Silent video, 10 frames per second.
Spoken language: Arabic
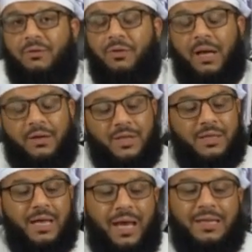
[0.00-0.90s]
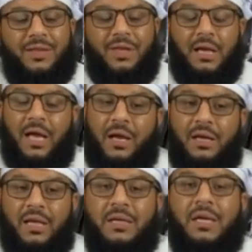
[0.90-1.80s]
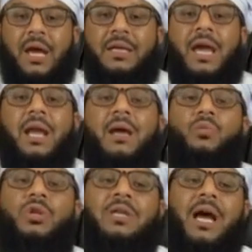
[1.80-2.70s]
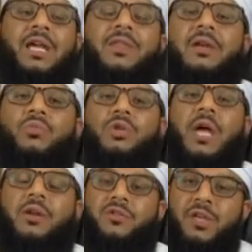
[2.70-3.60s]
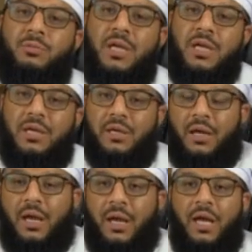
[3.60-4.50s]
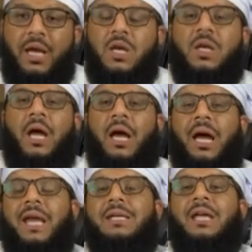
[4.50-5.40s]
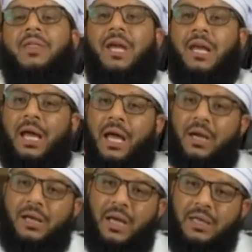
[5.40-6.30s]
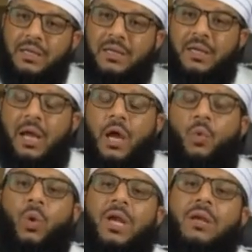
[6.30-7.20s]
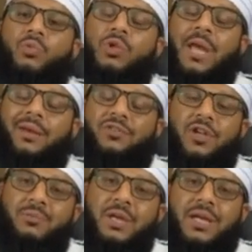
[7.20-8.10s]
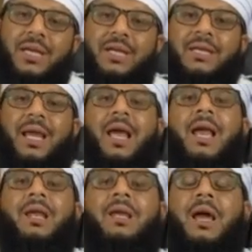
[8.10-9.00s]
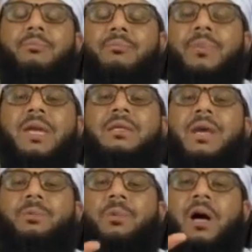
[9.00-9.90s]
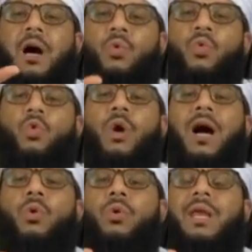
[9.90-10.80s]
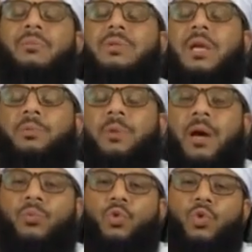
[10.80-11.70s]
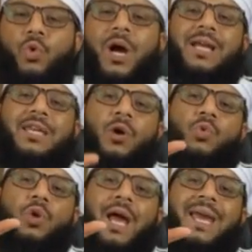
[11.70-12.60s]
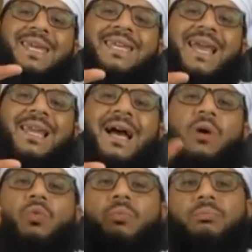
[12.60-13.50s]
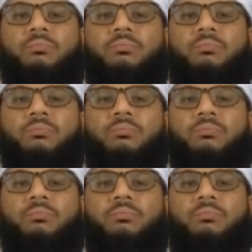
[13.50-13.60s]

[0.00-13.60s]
فلا شك أن ذا القرنين كان متخذا مترجمين إلا أن ذا القرنين والمترجمين لم يفقهوا أو لم يفهموا لغة أولئك القوم